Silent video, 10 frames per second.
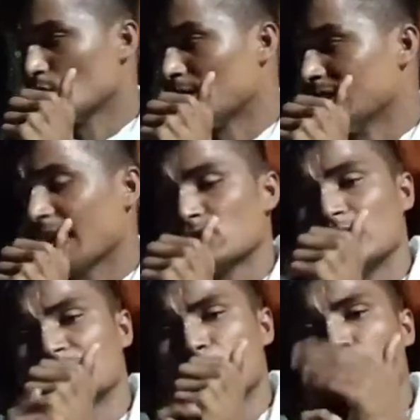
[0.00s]
আসুক গীতাকে
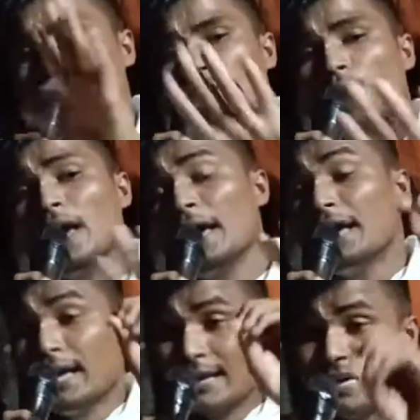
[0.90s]
যদি স্পর্শ করে
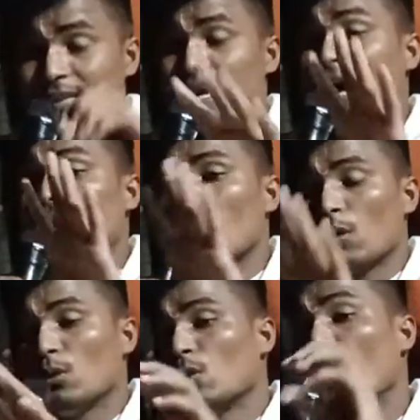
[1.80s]
গীতা
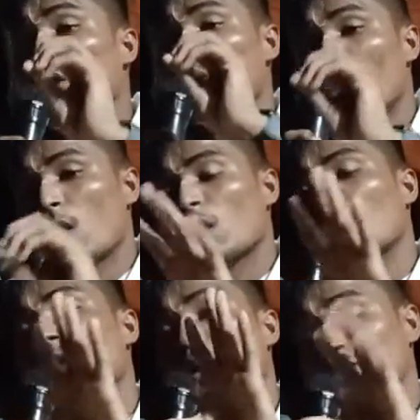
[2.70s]
কখনো
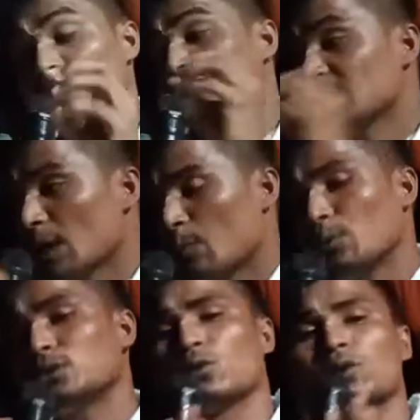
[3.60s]
অক্ষয় অর্থাৎ গীতার
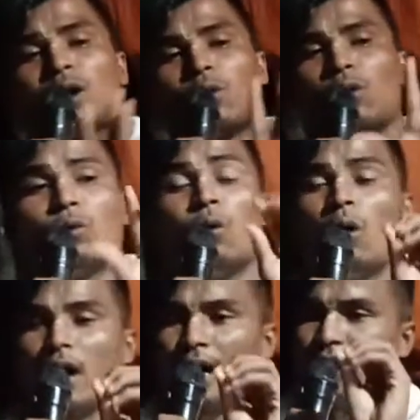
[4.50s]
পবিত্রতা কখনো
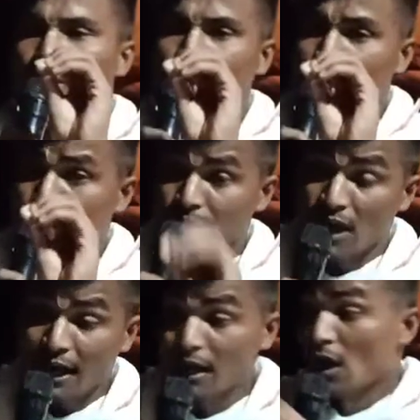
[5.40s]
অক্ষয় হয় না
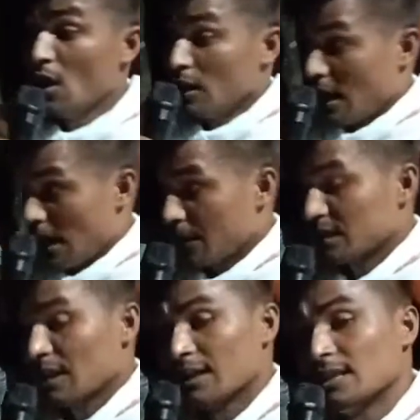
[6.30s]
বিদায়
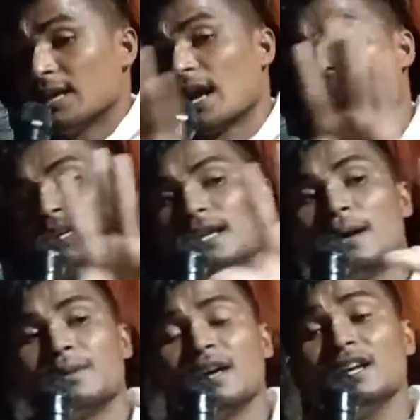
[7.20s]
আমাদের গীতার আরেকটি
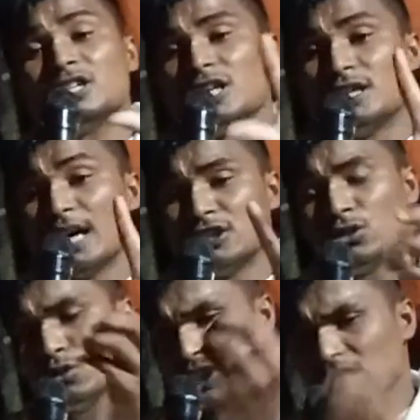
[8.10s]
নাম কি সীতা
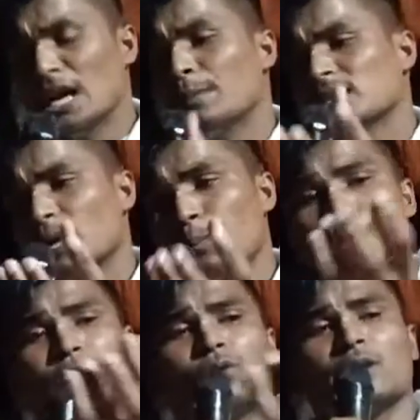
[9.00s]
যেহেতু সীতা মাতার
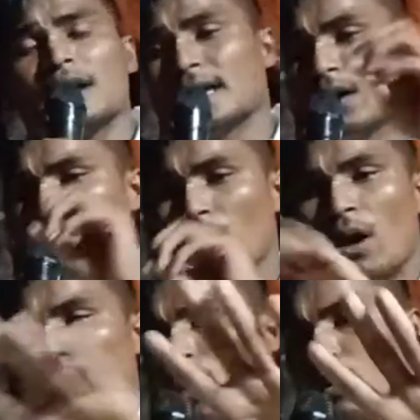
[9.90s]
পবিত্রতাকে কেউ
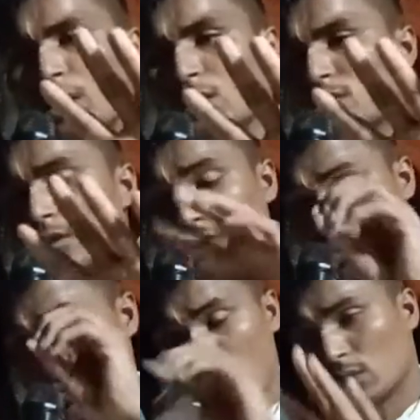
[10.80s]
অক্ষয় করতে
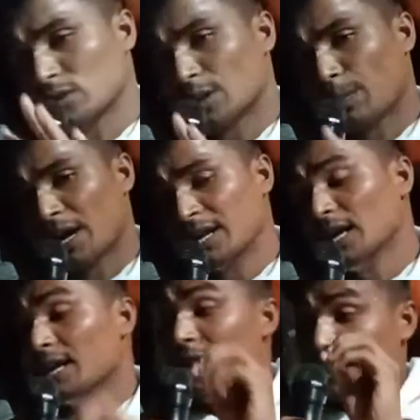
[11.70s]
অর্থাৎ ক্ষয় করতে পারেনি
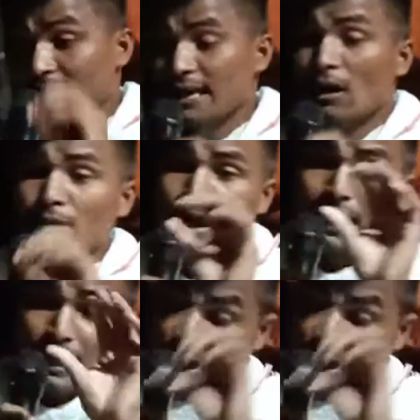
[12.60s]
এই কারণে